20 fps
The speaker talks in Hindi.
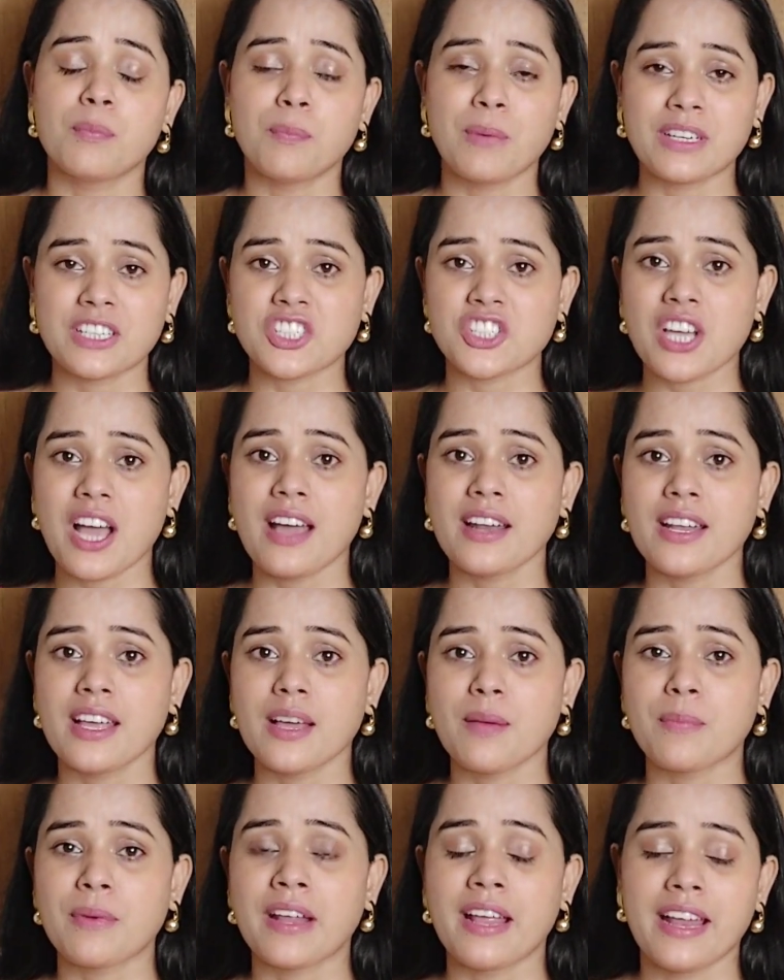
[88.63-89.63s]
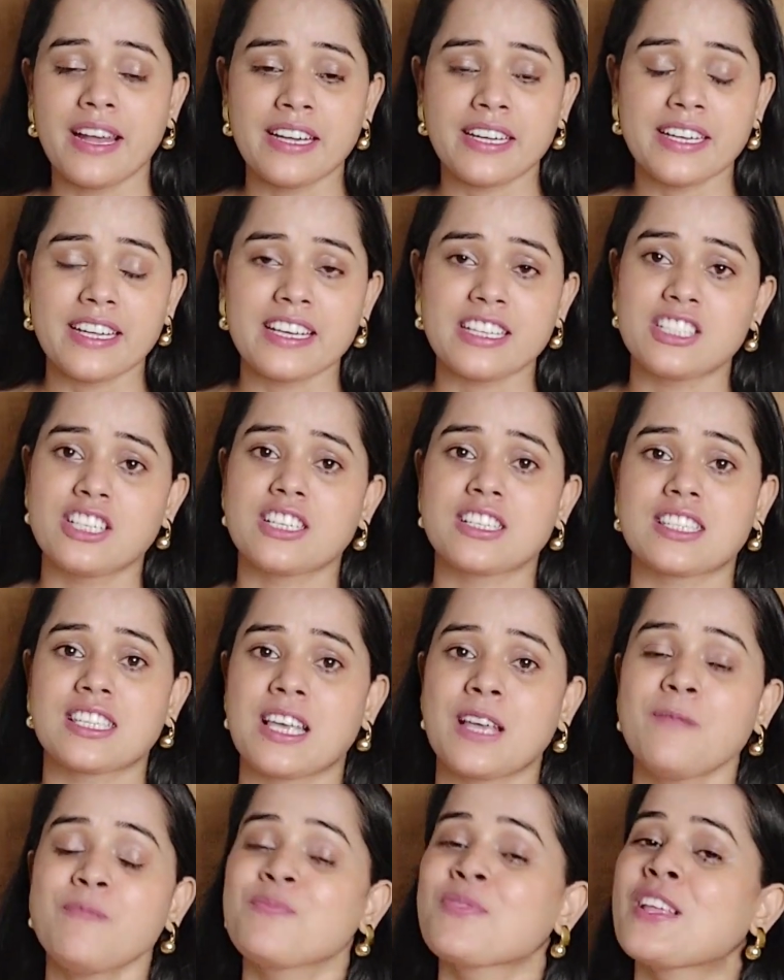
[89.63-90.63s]
परेशान है अपने एंटी एजिंग
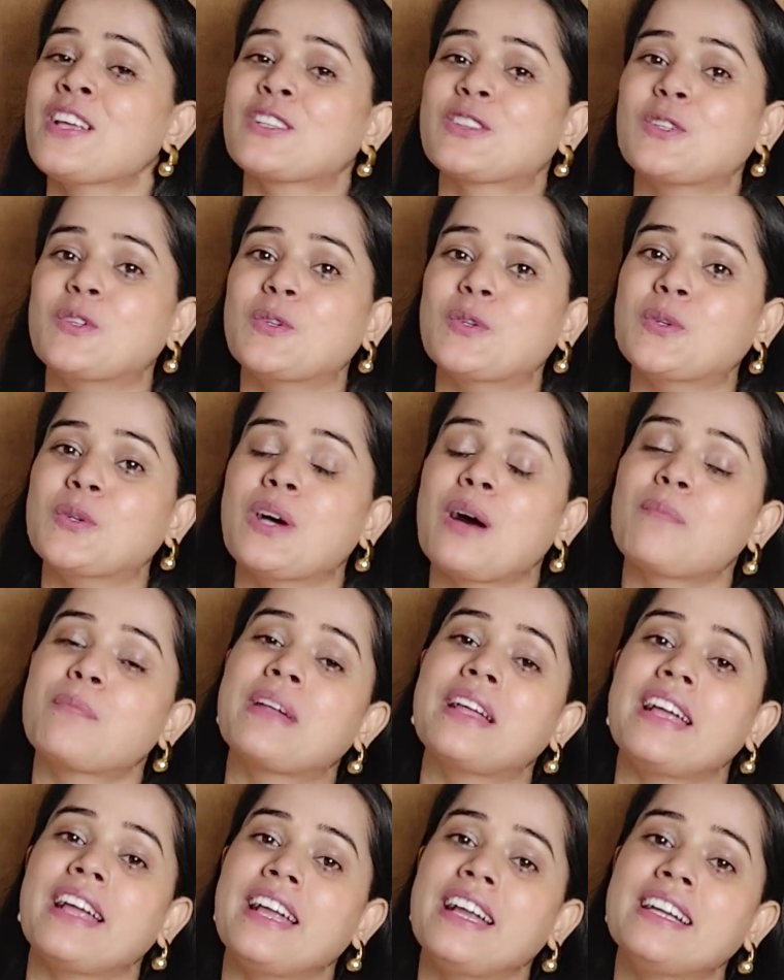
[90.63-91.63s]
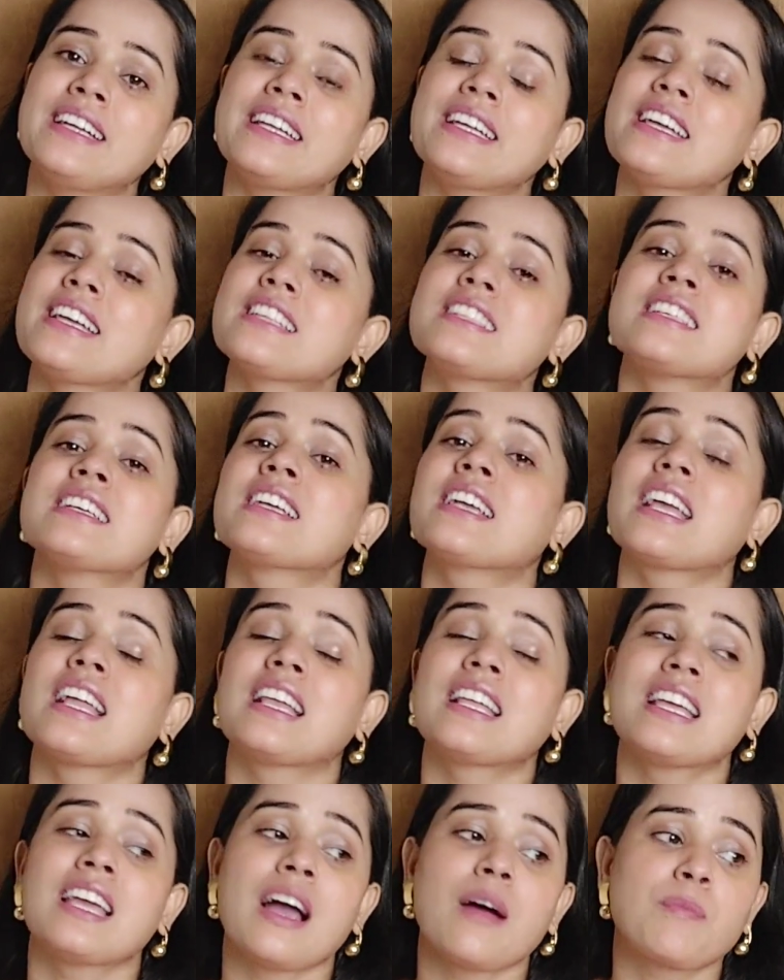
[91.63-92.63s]
से तो अपने एंटी एजिंग के
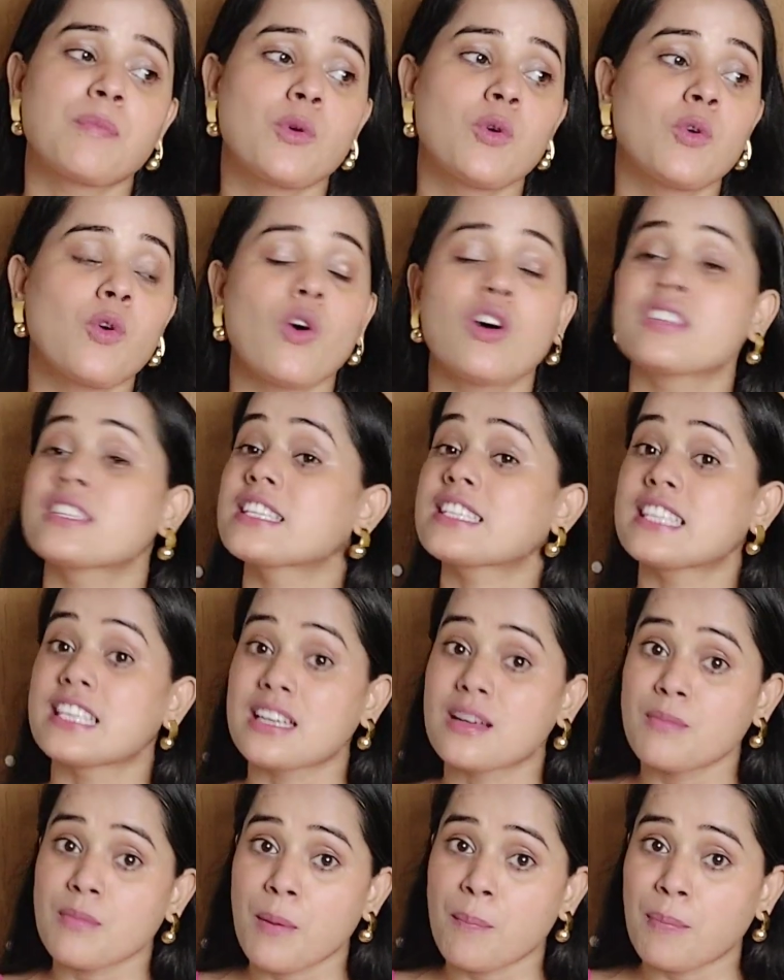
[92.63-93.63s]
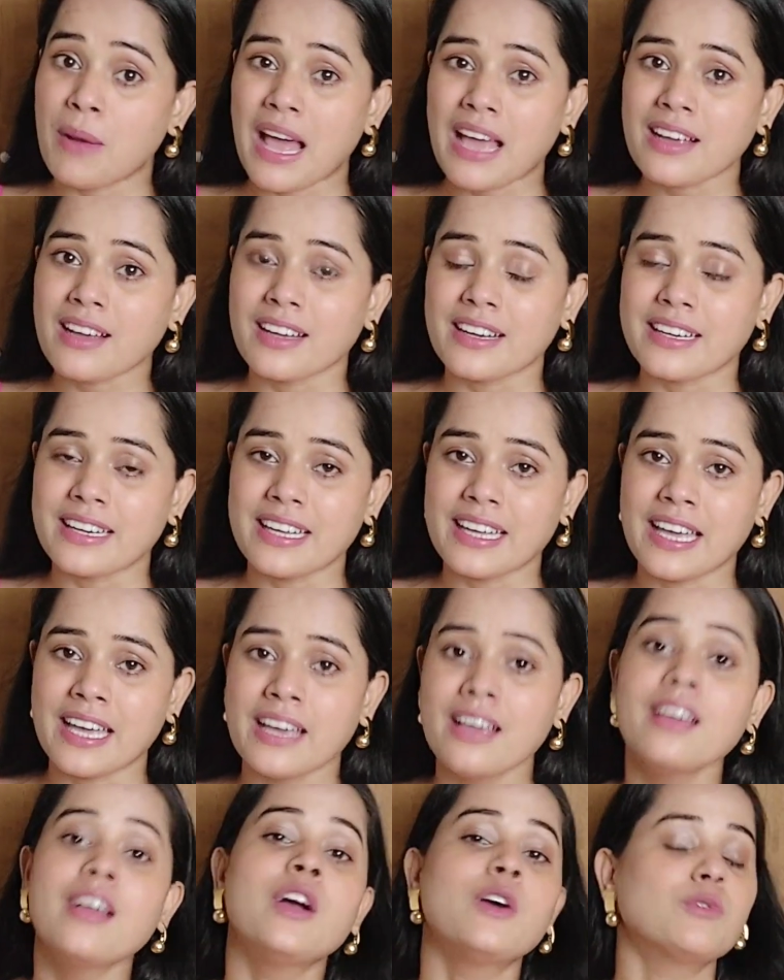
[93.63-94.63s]
लिए आपको कौन से सीरम अप्लाई करने
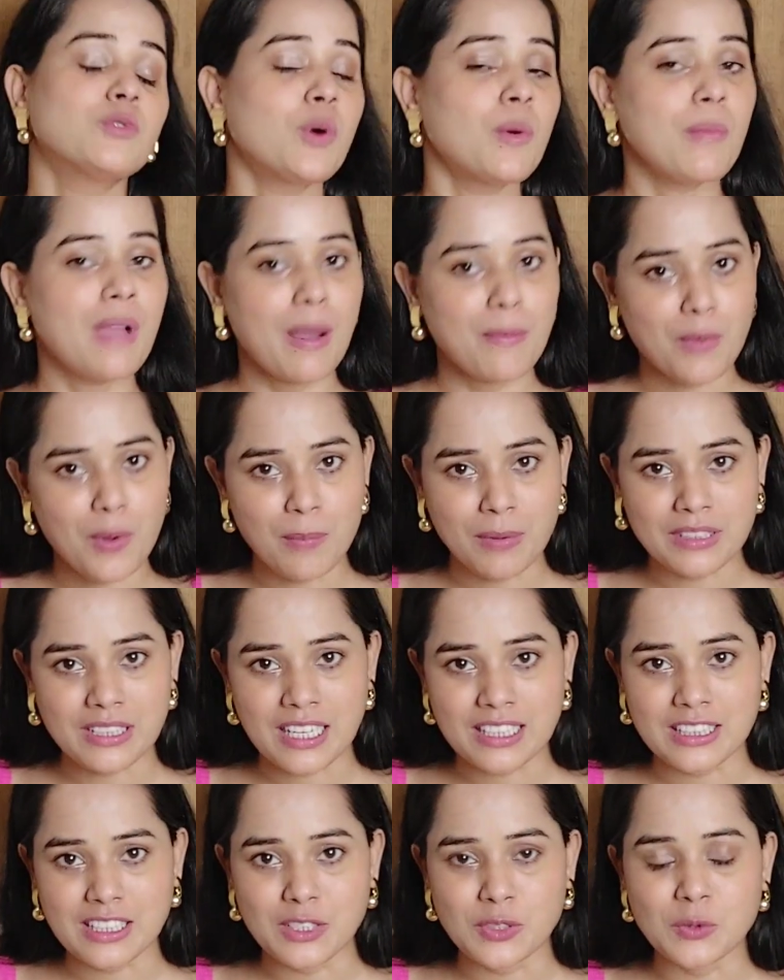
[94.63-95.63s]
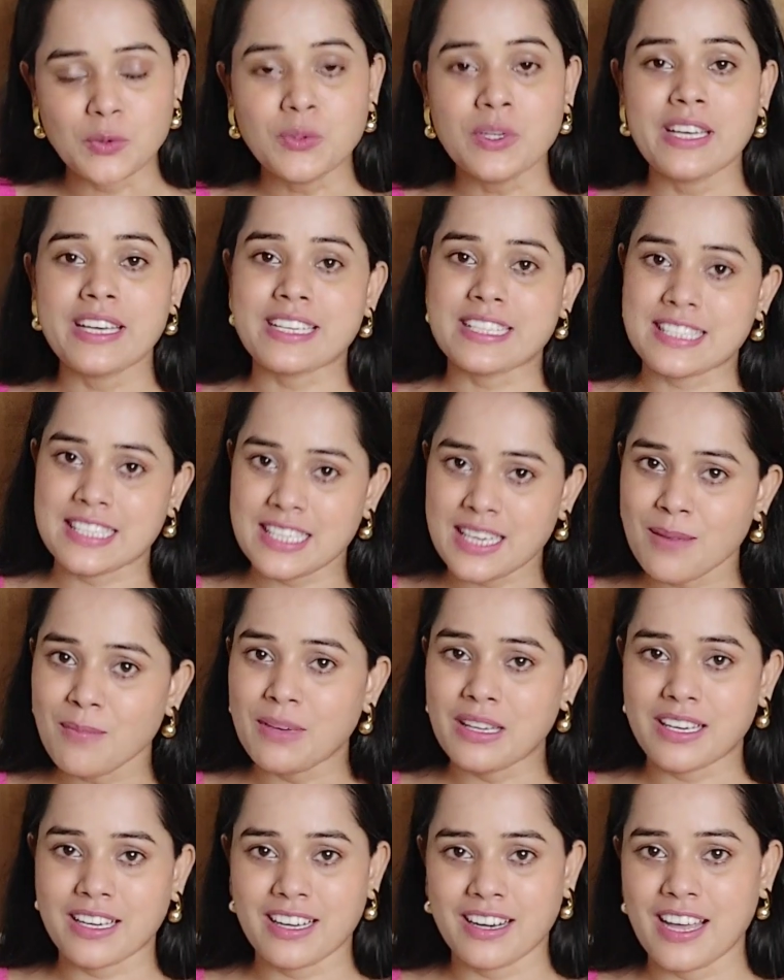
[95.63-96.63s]
हैं वो मैं आपको बताती हूँ एक सीरम
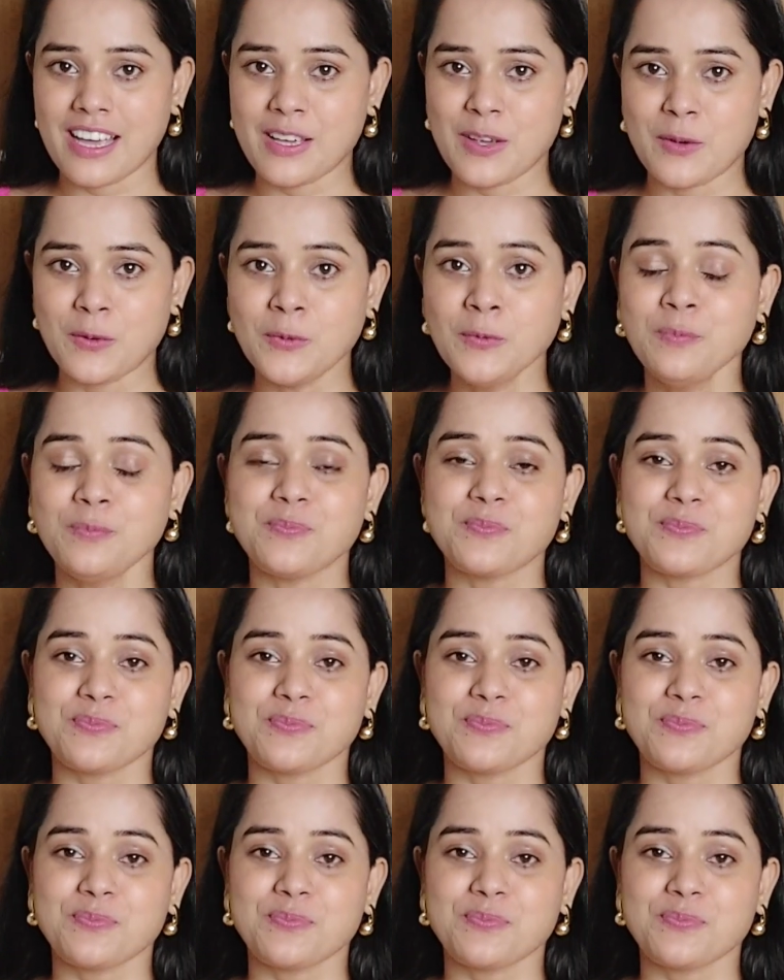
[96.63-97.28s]
लेकर आई हूँ